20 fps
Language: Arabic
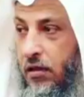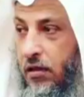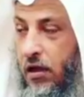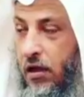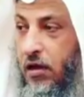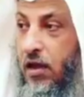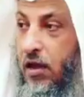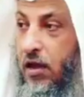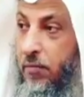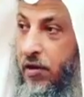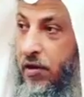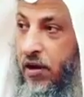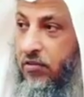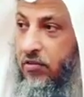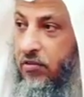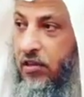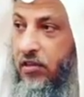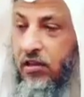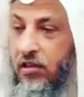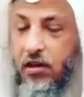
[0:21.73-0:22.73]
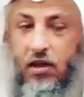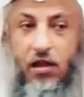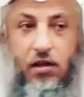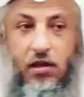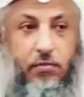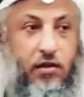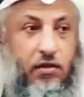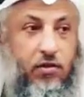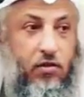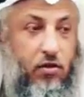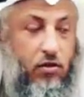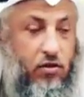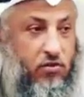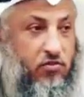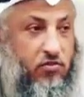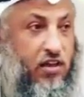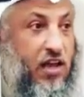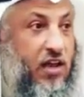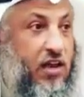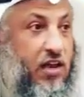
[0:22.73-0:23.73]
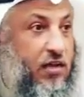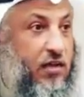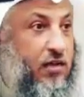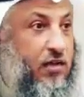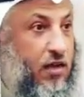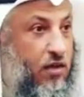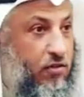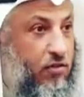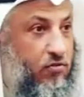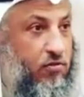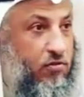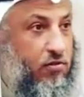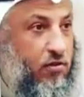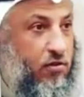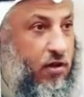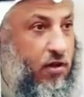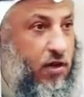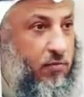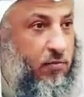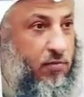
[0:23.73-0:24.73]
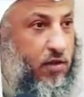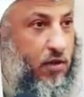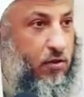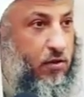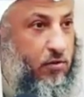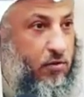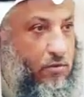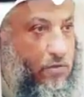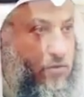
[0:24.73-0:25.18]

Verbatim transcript: قال يا من عصيت الله أربعين أخرج سيهلك الناس إن لم تخرج